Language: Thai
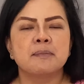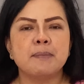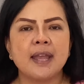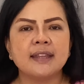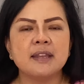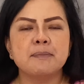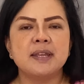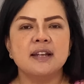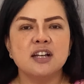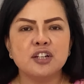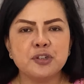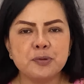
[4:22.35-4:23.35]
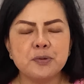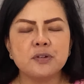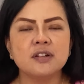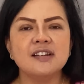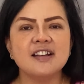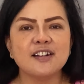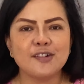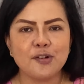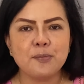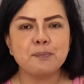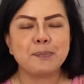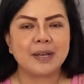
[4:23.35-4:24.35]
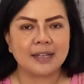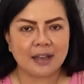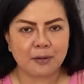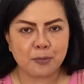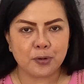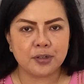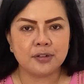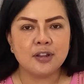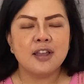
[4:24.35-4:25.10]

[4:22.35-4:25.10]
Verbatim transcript: แม้จะมีเรื่องทุกข์เรื่องกลุ่มเป็นกังวล